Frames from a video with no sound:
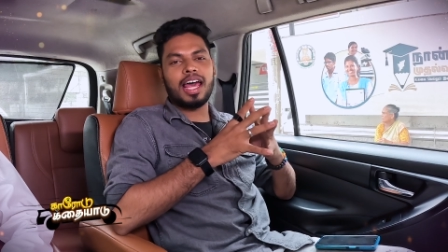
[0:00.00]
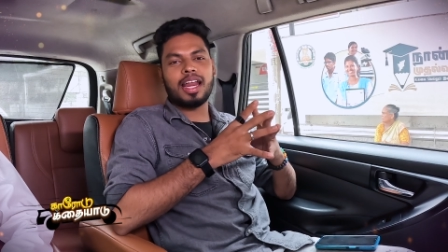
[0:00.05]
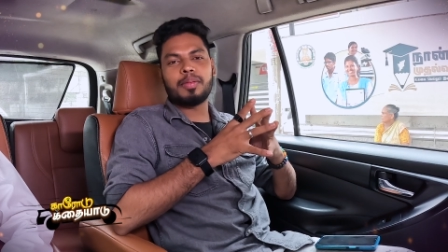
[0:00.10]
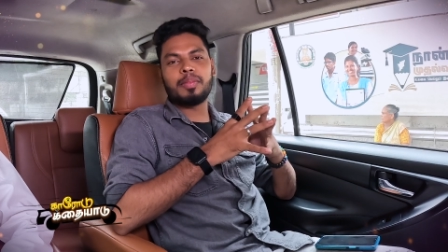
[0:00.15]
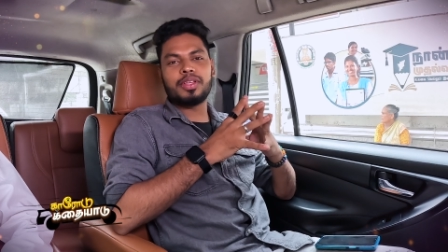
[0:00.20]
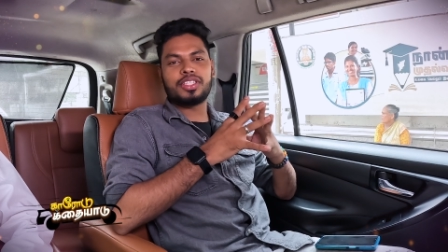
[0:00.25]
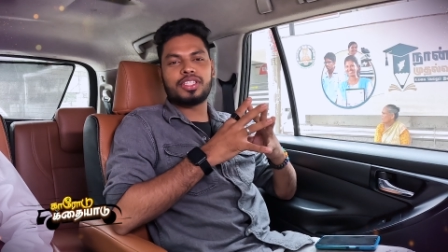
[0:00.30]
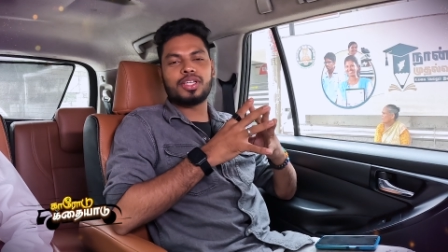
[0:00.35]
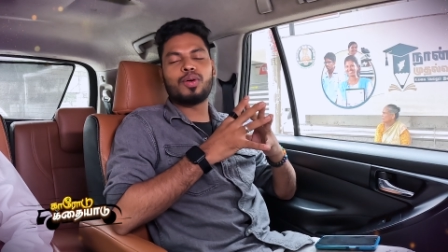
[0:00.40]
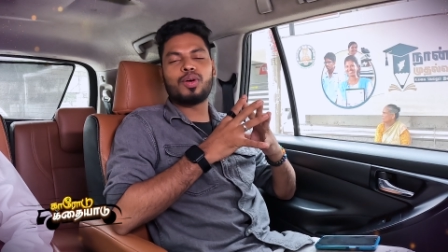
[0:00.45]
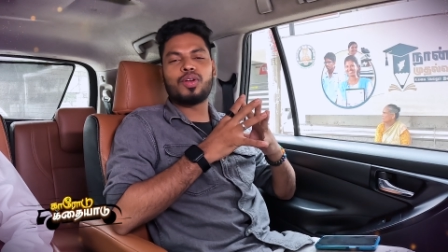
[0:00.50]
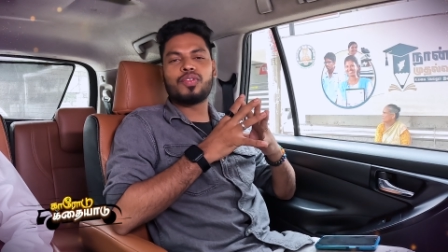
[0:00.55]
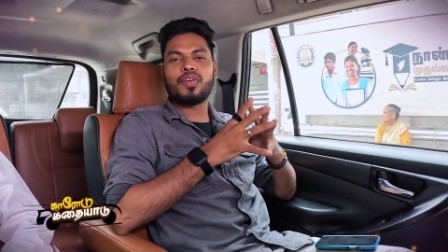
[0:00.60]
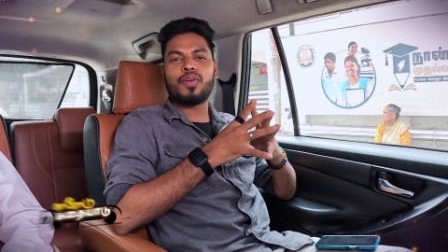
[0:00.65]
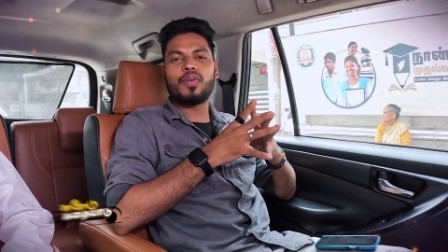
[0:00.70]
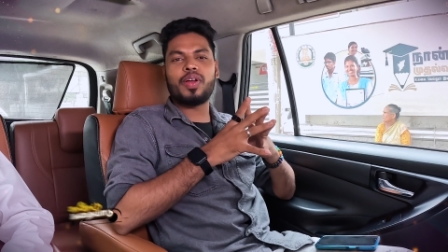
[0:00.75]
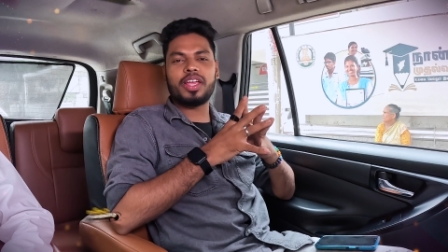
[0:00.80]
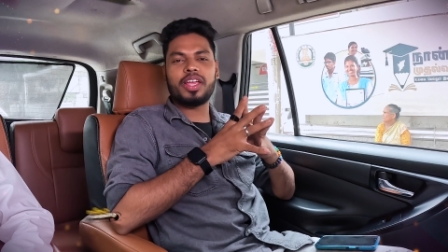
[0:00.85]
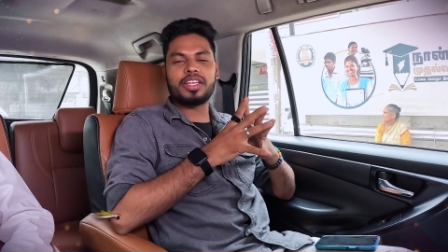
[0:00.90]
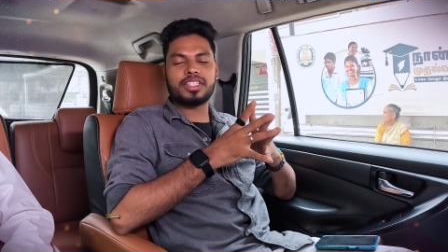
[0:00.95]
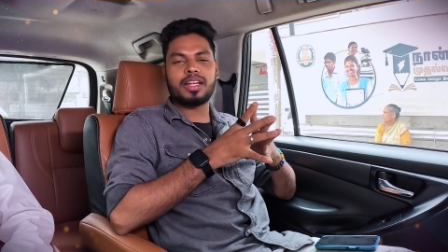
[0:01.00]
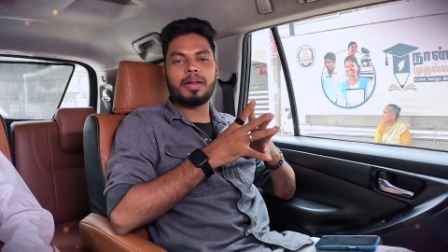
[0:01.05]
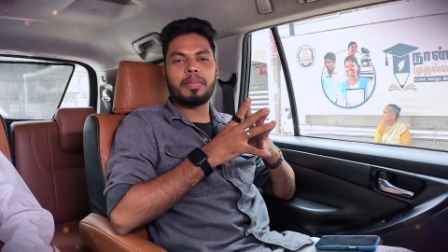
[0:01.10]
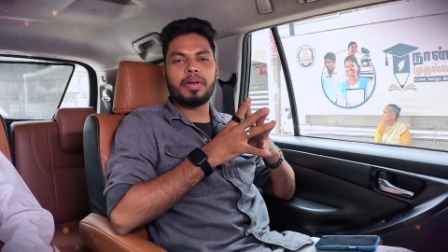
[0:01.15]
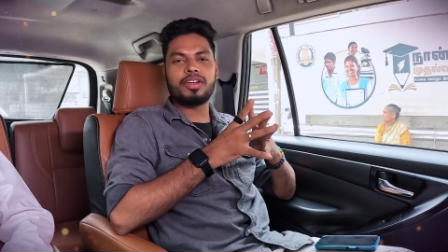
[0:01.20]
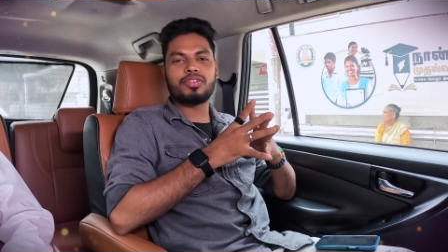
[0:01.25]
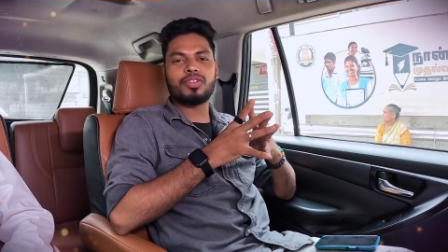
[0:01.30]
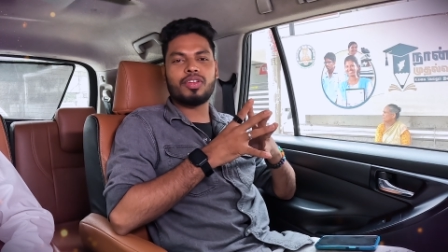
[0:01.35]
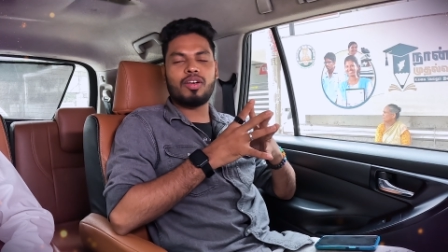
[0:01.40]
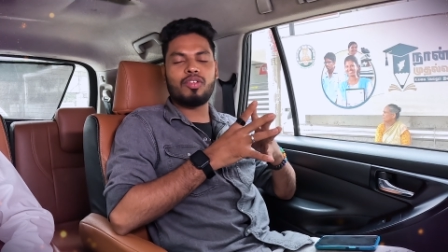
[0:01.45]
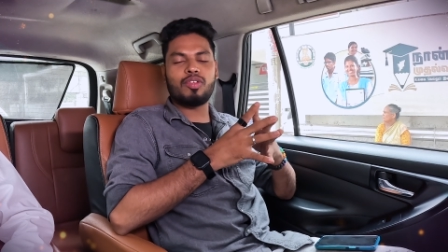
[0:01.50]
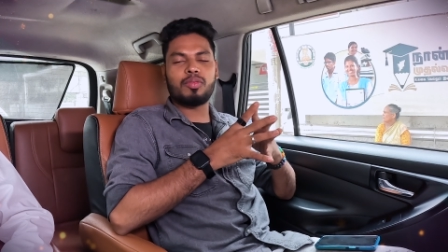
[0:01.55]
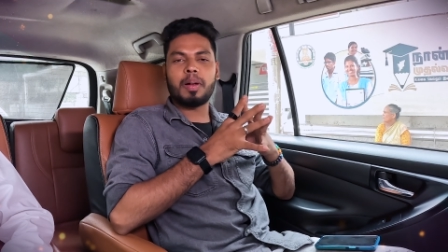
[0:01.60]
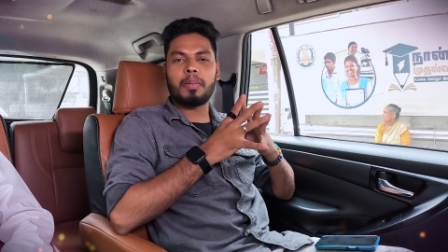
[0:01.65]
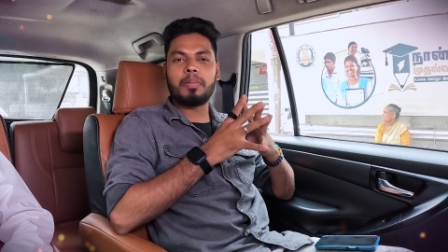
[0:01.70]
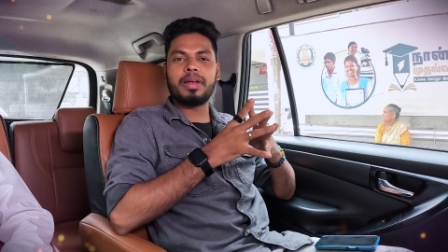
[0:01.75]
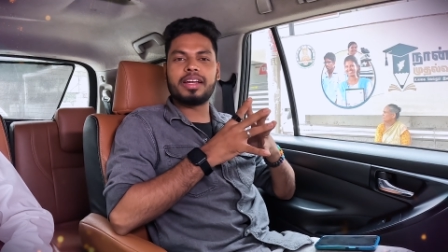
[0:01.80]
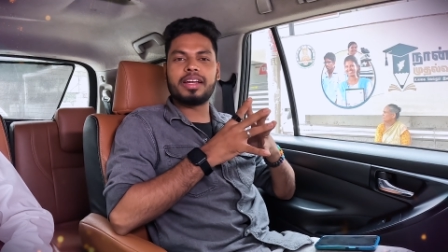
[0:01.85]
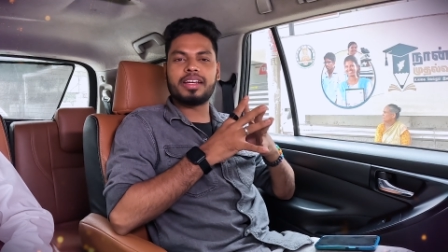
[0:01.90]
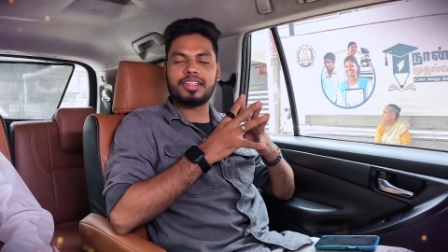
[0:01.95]
ஆரம்பிச்ச ஒரு ஃபவுண்டேஷன் அப்படின்னு சொன்னா ஒரு
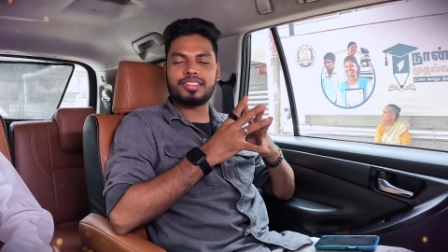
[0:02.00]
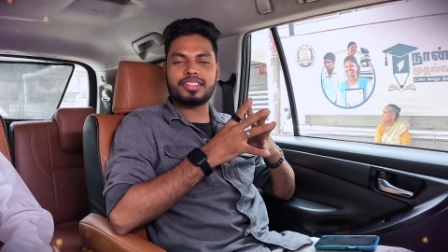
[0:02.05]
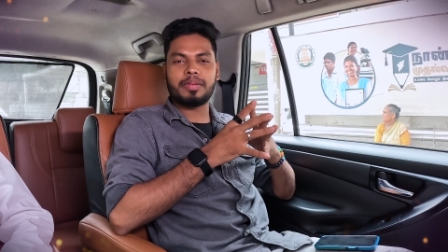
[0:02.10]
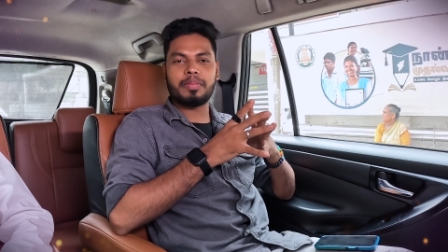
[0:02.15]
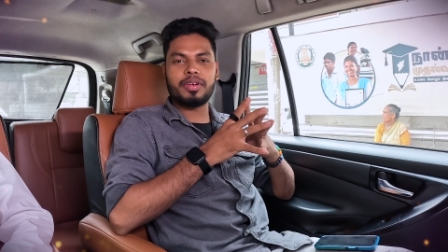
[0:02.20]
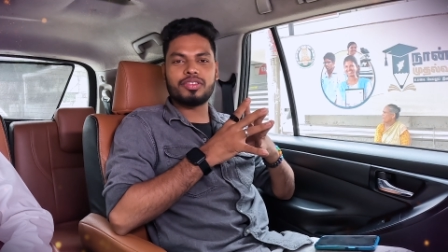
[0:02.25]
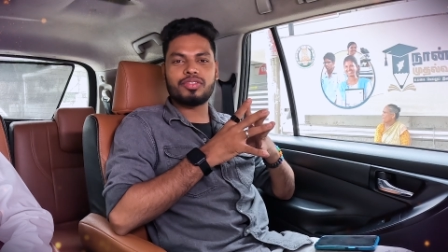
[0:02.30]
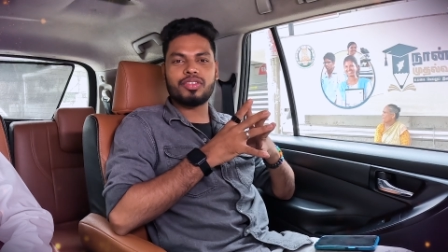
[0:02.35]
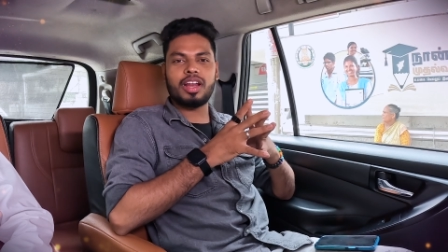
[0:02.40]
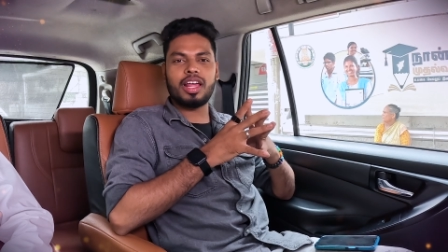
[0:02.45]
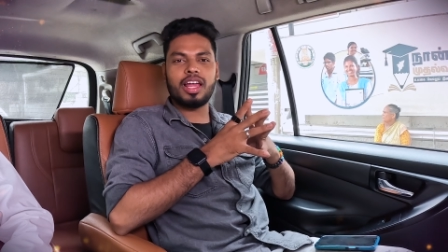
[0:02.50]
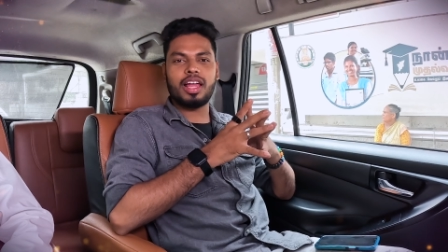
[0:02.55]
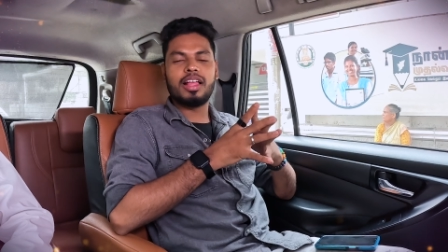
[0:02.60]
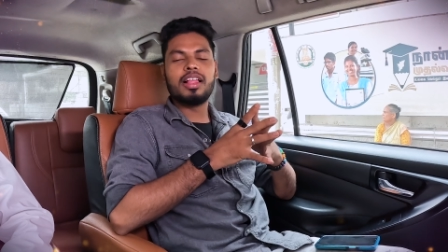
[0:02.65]
பப்ளிக் ட்ரஸ்ட் அப்படின்னு சொன்னா